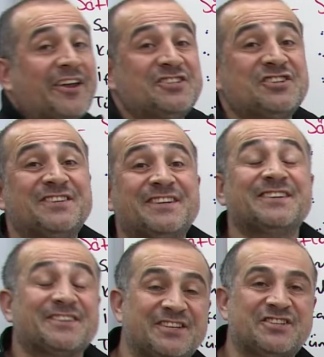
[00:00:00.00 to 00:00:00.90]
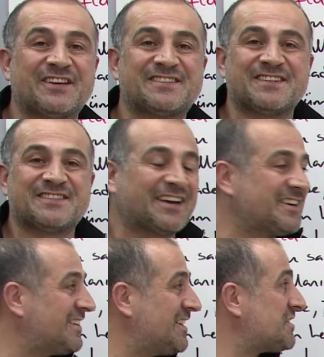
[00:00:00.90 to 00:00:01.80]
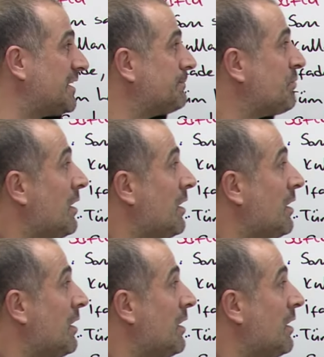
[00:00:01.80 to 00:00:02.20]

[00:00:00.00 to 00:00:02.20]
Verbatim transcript: aracıdır diyeceksiniz arkadaşlar.